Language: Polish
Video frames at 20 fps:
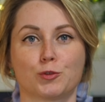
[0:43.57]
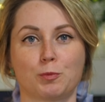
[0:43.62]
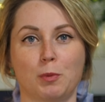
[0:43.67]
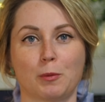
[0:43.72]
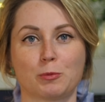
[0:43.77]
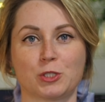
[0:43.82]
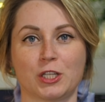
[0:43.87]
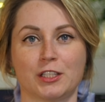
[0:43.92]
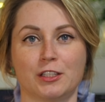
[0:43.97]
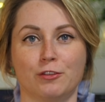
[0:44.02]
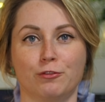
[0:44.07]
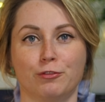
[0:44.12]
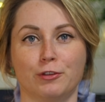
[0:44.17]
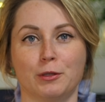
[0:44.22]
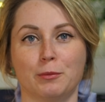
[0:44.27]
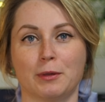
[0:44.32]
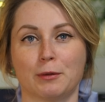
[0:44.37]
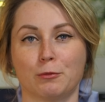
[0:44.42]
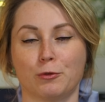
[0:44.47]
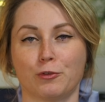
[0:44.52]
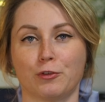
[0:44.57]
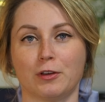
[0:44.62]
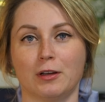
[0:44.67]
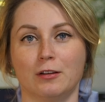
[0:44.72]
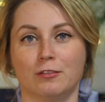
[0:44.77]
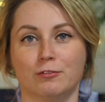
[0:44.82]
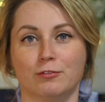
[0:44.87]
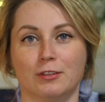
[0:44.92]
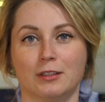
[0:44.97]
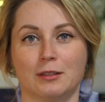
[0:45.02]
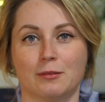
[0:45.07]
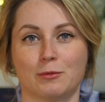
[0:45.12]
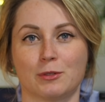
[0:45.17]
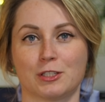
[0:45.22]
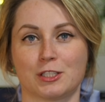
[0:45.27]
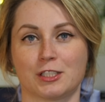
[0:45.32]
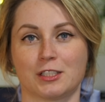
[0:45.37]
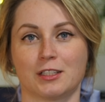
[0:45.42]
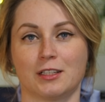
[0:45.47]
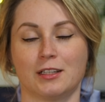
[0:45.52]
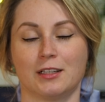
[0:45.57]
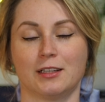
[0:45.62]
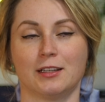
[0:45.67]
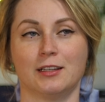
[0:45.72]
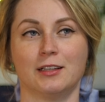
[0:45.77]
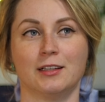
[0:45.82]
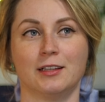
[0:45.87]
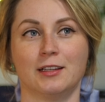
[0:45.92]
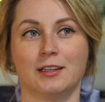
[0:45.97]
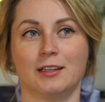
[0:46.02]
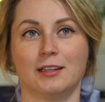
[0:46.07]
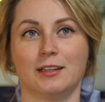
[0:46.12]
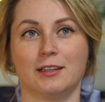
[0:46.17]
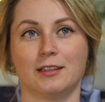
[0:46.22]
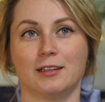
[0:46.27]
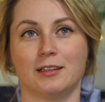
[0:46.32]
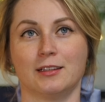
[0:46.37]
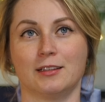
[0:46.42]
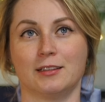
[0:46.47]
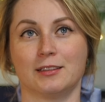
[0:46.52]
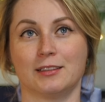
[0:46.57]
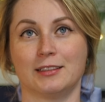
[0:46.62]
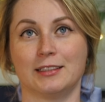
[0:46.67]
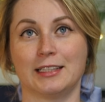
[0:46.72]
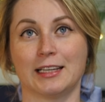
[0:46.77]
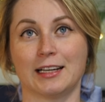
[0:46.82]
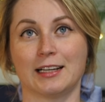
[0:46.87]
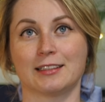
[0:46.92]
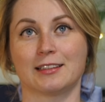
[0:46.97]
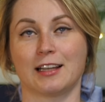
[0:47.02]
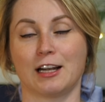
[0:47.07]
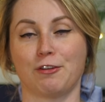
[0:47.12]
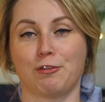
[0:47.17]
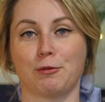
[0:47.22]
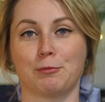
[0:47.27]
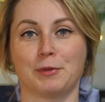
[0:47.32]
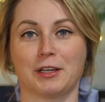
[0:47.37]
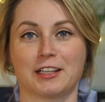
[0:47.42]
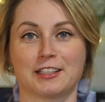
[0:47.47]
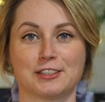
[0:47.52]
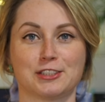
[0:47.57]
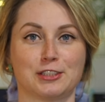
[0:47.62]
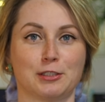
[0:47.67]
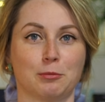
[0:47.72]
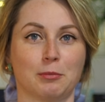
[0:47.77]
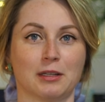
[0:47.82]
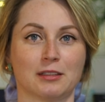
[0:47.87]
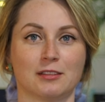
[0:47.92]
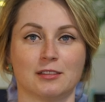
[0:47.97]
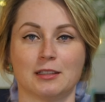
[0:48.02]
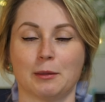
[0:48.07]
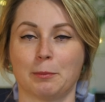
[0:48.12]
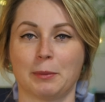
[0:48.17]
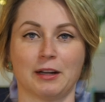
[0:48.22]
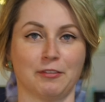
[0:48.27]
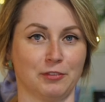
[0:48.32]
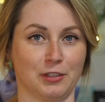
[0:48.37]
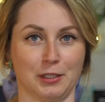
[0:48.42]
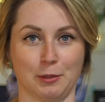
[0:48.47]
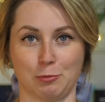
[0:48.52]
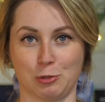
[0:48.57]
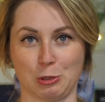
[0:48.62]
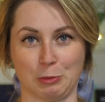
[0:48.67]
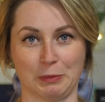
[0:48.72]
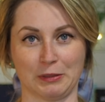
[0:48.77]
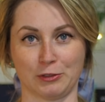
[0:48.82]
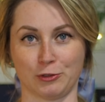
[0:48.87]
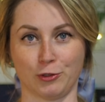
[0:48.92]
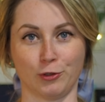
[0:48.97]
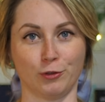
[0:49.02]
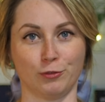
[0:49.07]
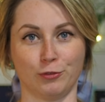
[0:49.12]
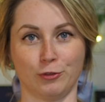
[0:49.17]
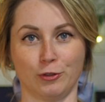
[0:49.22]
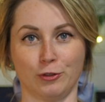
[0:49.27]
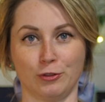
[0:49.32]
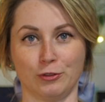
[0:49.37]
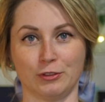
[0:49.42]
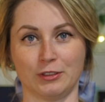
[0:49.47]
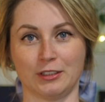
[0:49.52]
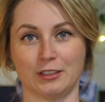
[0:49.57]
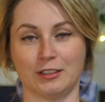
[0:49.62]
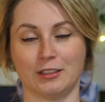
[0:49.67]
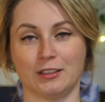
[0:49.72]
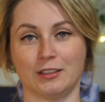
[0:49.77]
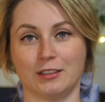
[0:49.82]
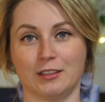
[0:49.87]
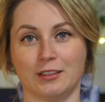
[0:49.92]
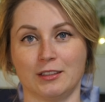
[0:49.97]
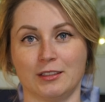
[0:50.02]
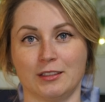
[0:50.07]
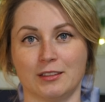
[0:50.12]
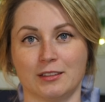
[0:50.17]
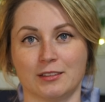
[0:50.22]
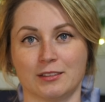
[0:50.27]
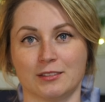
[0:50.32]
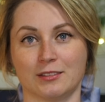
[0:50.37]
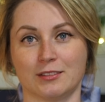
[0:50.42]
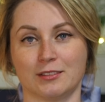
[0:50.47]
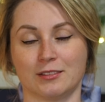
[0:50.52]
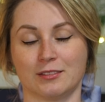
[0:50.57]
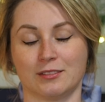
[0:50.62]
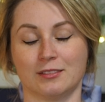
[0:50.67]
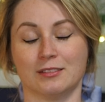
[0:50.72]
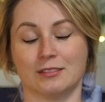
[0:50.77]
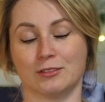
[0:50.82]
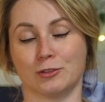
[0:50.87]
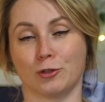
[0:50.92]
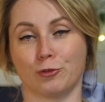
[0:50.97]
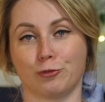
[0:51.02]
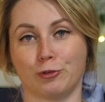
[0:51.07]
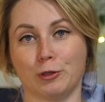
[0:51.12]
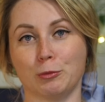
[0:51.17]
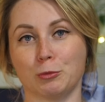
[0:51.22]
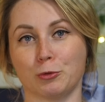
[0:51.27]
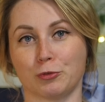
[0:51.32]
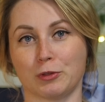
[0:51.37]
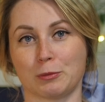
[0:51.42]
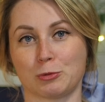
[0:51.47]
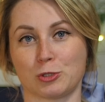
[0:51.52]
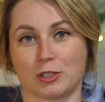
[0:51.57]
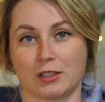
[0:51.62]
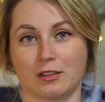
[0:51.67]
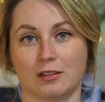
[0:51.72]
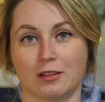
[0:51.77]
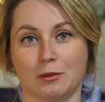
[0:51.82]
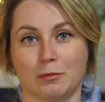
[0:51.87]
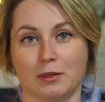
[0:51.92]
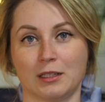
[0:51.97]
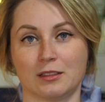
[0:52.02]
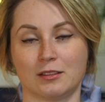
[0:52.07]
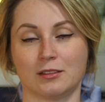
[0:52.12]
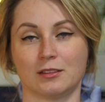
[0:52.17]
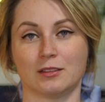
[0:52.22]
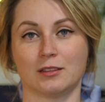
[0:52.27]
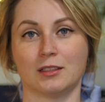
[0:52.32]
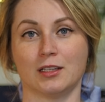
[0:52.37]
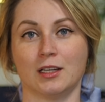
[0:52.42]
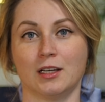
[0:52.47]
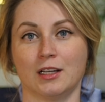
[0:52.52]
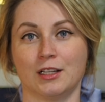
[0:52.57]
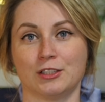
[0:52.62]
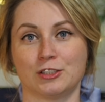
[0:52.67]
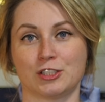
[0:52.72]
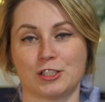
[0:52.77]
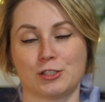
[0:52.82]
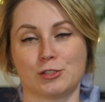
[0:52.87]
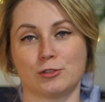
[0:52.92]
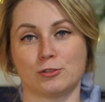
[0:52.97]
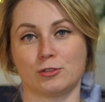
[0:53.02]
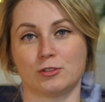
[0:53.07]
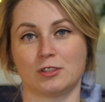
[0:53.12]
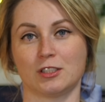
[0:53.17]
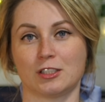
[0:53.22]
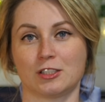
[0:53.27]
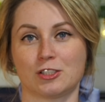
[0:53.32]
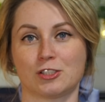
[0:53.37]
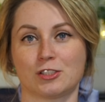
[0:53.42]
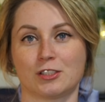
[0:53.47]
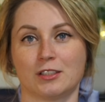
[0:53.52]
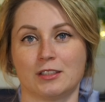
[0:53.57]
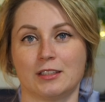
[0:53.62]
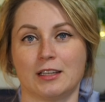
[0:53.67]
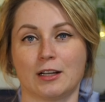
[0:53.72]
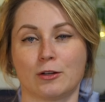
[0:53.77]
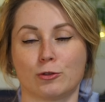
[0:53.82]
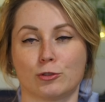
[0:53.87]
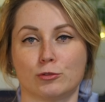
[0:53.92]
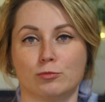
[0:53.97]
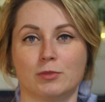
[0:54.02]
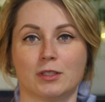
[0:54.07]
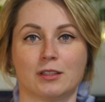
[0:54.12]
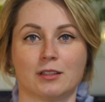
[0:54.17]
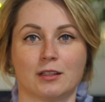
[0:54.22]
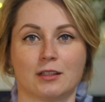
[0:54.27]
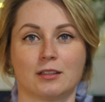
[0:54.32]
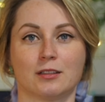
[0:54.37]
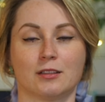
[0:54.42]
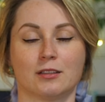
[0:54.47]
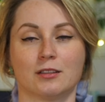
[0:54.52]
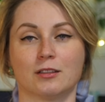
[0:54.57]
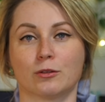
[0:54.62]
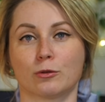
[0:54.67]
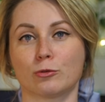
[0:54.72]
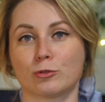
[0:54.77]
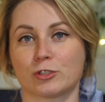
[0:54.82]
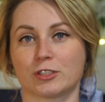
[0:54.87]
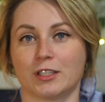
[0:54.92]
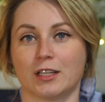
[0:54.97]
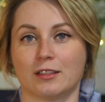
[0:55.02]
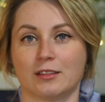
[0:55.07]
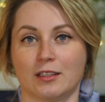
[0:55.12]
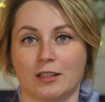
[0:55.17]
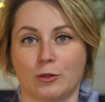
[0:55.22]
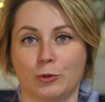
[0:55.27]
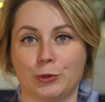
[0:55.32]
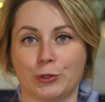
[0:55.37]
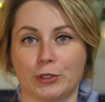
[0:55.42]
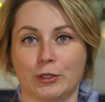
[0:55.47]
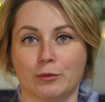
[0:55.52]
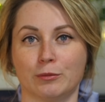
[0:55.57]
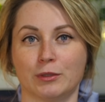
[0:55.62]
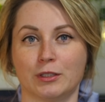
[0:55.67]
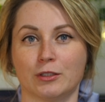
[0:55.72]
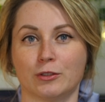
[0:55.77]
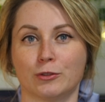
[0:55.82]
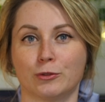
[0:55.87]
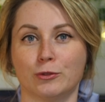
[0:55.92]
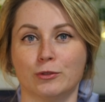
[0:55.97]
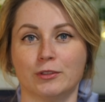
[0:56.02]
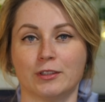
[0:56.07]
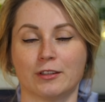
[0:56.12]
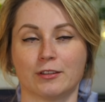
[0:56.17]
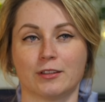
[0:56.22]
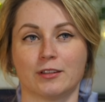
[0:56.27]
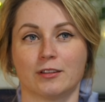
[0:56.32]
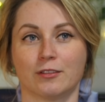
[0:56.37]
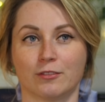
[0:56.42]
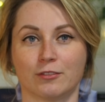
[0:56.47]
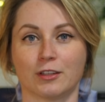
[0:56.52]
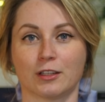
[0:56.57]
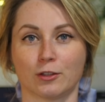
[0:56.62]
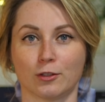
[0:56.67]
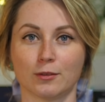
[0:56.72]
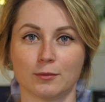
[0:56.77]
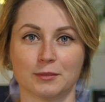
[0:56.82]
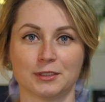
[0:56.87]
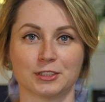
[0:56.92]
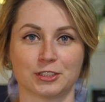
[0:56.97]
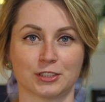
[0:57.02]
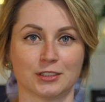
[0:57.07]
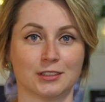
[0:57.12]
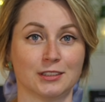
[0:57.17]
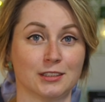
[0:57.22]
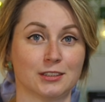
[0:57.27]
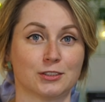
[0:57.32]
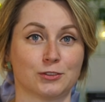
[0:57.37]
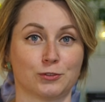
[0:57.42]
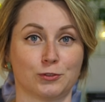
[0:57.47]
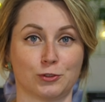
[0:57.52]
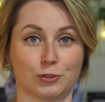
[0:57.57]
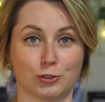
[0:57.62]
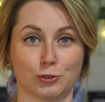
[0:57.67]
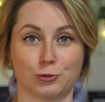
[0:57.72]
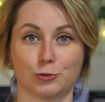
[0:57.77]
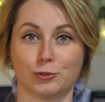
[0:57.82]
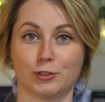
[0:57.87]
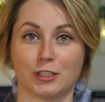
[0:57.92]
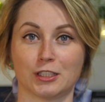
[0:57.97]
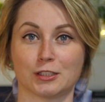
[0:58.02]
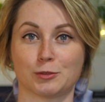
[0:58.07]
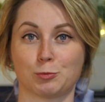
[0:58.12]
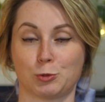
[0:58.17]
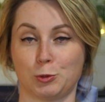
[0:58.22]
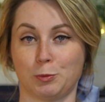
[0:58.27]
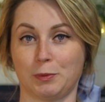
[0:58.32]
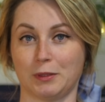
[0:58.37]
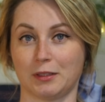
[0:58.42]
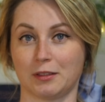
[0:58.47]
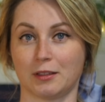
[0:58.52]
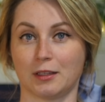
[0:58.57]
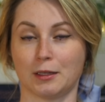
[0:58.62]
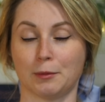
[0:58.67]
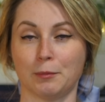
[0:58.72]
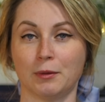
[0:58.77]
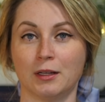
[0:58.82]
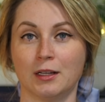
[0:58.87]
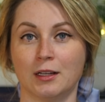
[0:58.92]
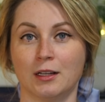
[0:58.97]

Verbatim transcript: w poprzednim filmie mówiłam Wam, że E, ja trafiam na jakieś tematy naprawdę nieprzypadkowo i e, do filmów na przykład tematy często też jakoś mnie tak różnie atakują i ogólnie wiadomo, że nic w życiu nie jest przypadkiem,